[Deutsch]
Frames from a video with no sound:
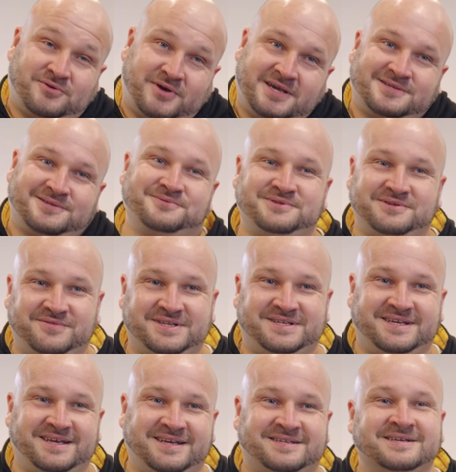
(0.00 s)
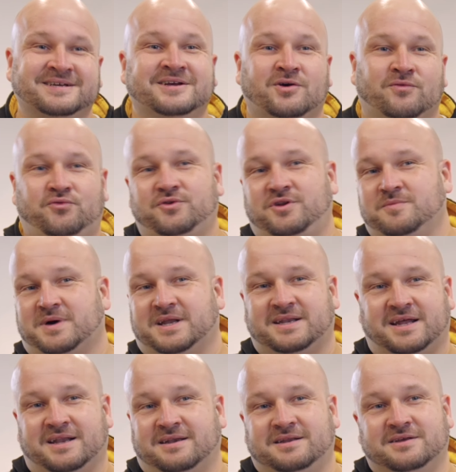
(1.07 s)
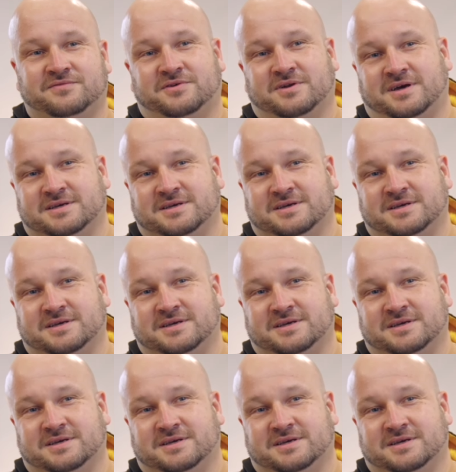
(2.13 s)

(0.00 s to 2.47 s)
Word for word: auch Exklusivität für die Mandanten hier von